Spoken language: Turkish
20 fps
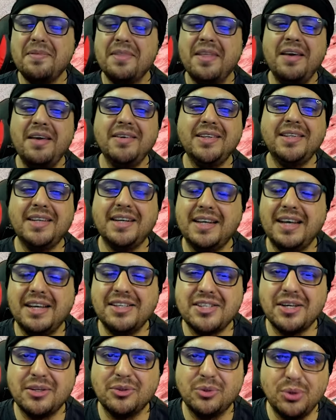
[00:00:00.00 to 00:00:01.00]
evet
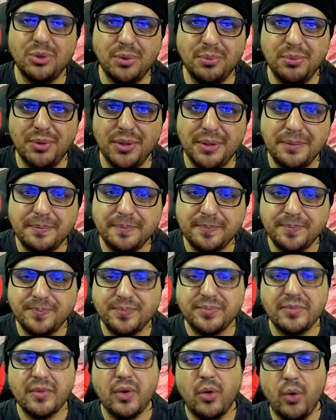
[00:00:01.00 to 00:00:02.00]
arkadaşlar durum bu.
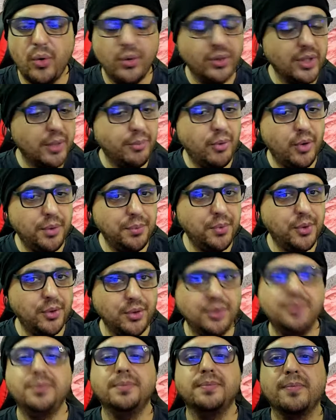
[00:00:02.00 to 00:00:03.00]
Oyunda böyle bir
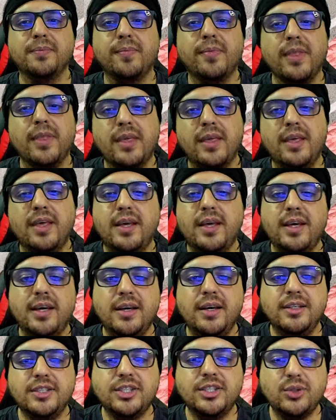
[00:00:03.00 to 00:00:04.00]
oyun.
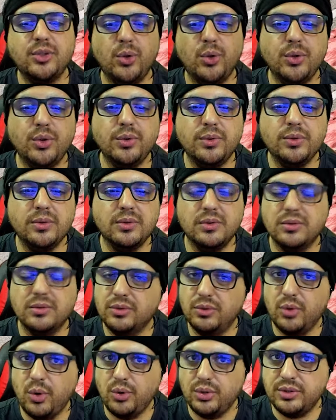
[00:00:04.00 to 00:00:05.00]
Ee, işte o
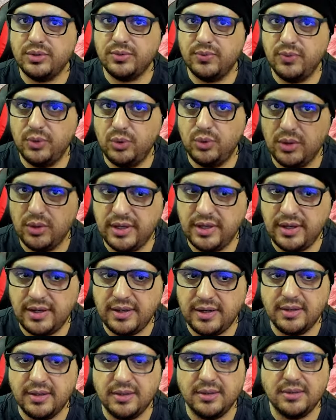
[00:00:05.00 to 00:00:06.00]
göz videolara
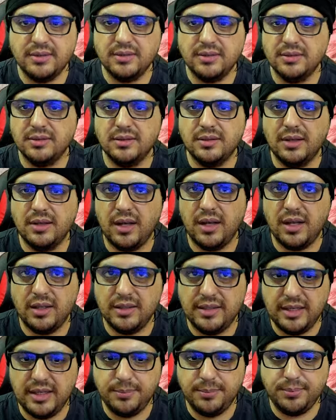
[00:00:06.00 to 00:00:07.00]

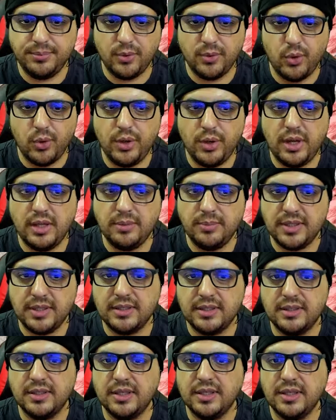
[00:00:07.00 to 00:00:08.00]
aldanıp oyunu
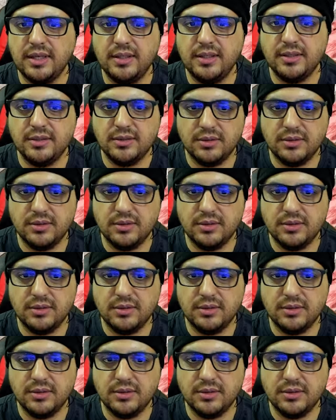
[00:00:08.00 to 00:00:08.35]
almak ya da e,